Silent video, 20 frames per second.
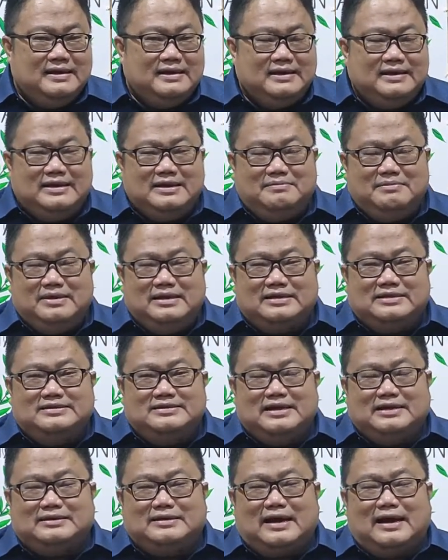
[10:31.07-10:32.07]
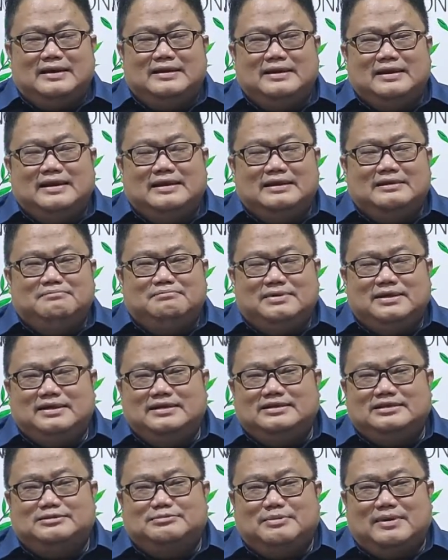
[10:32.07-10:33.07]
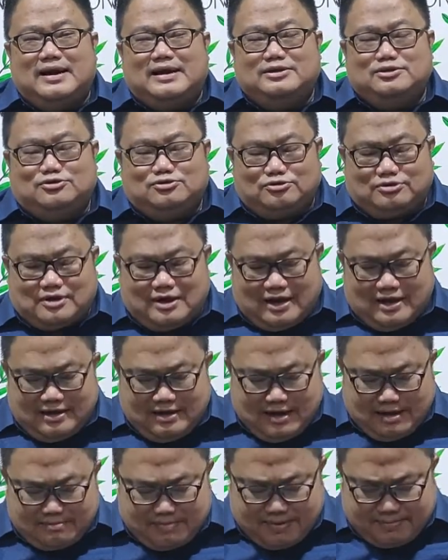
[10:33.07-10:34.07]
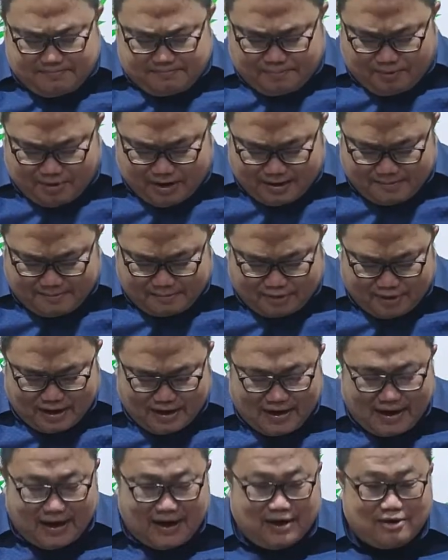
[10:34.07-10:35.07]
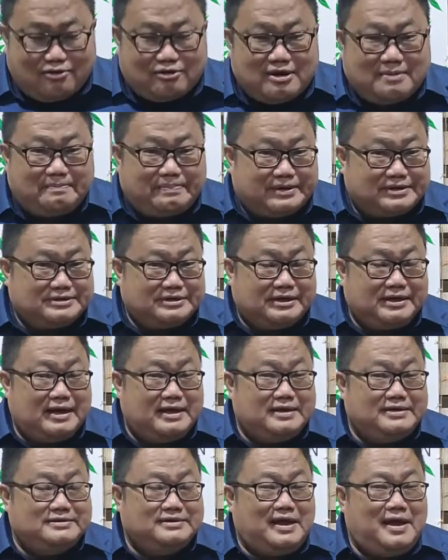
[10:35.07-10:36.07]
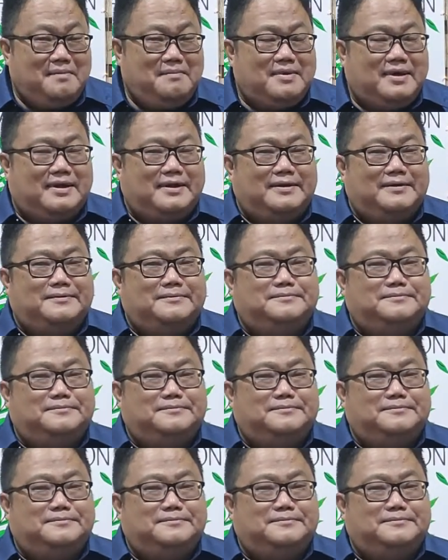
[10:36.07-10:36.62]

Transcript: ini menjadi senjata andalan iblis menghancurkan dan memporak-porandakan orang percaya di akhir zaman.